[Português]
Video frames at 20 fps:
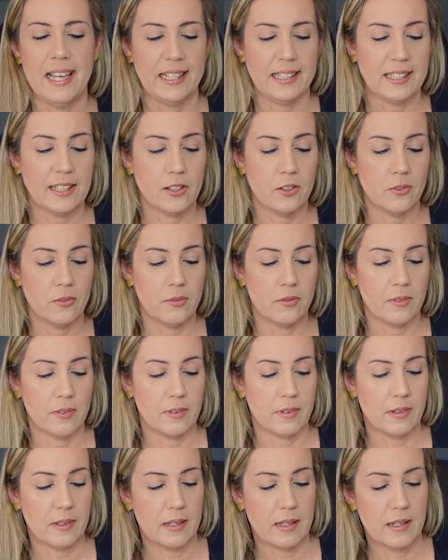Então,
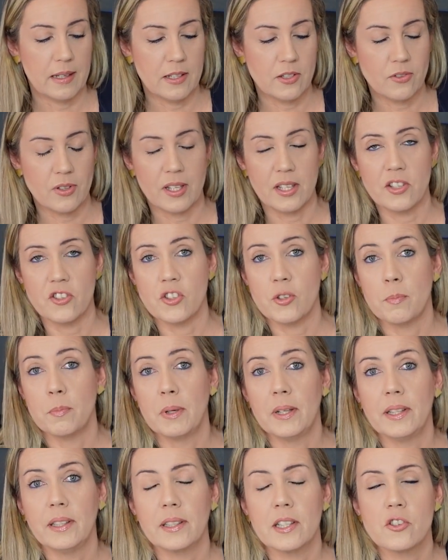isso aqui te
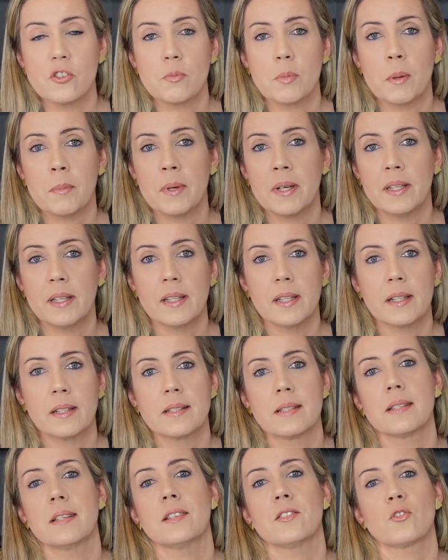blinda de uma maneira
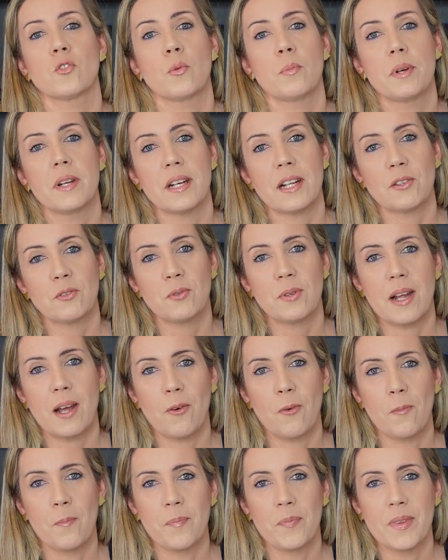assim
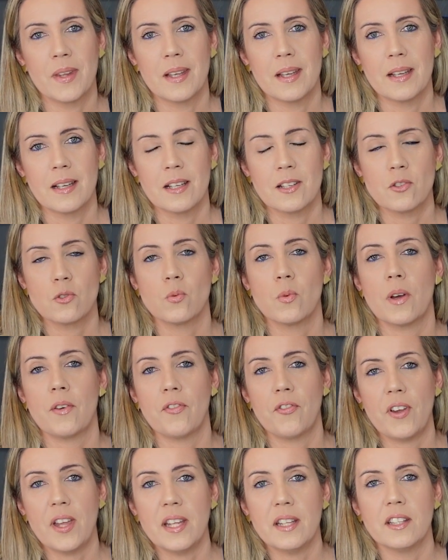sobrenatural. Sua
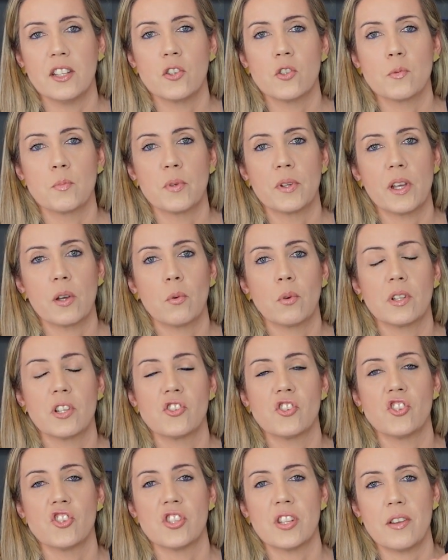fé em Deus, porque quando a
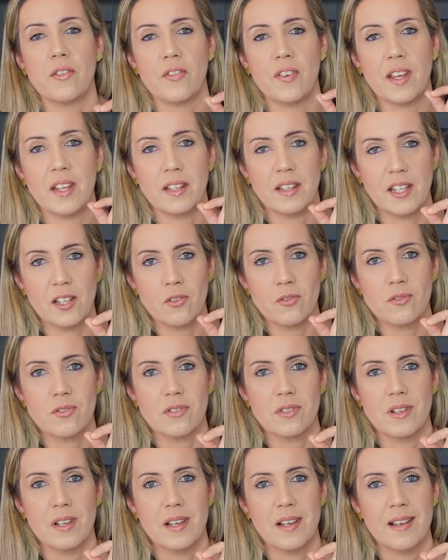gente tem fé em
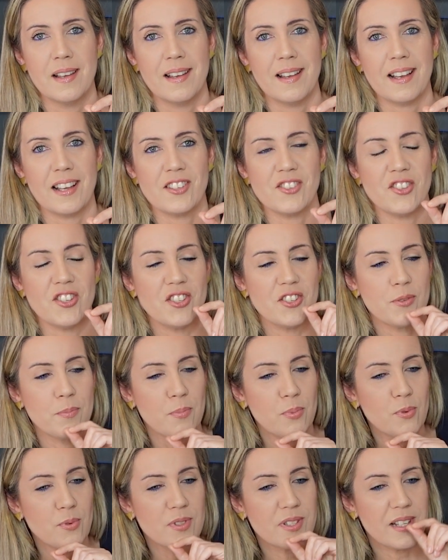Deus, a gente
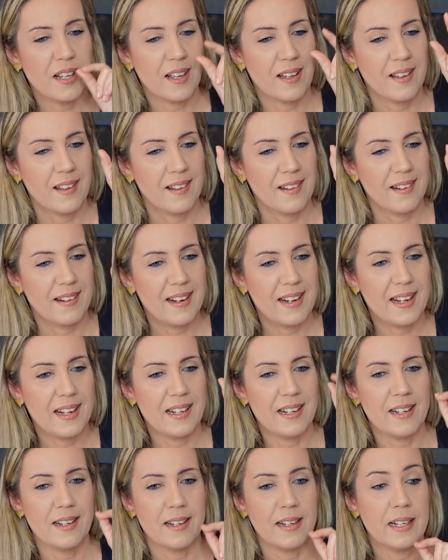busca
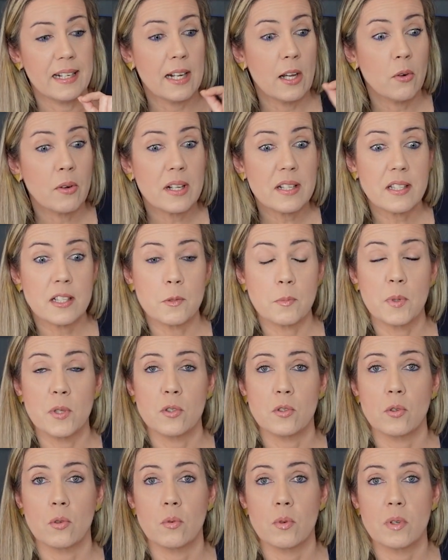nele e não nessas
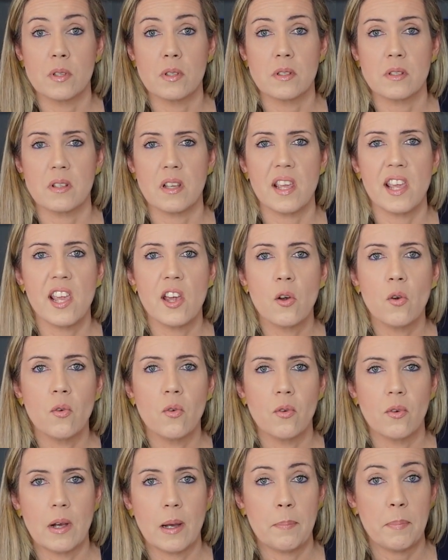pessoas.
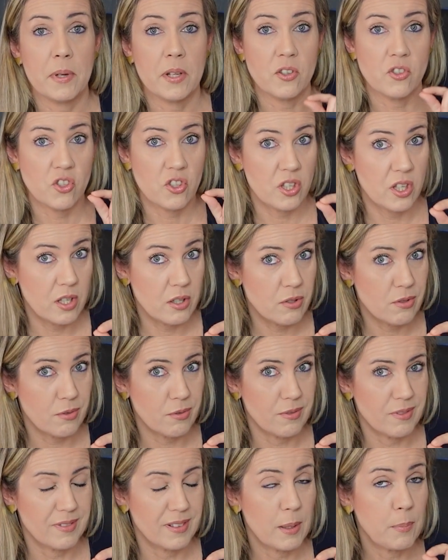Eu aprendi
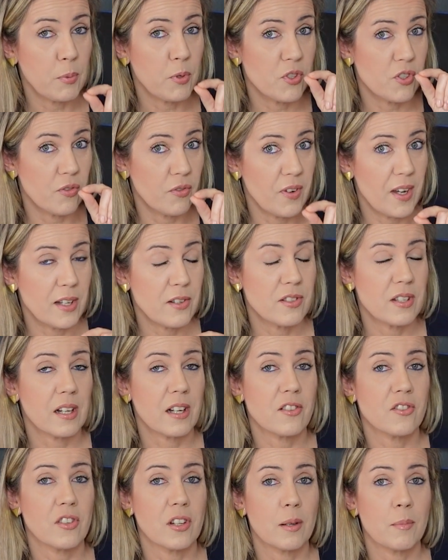isso depois de vários
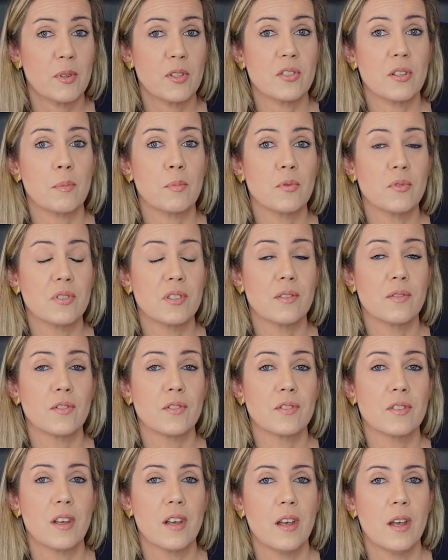relacionamentos
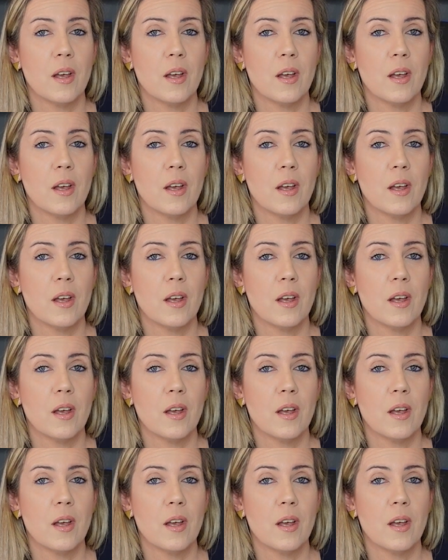abusivos,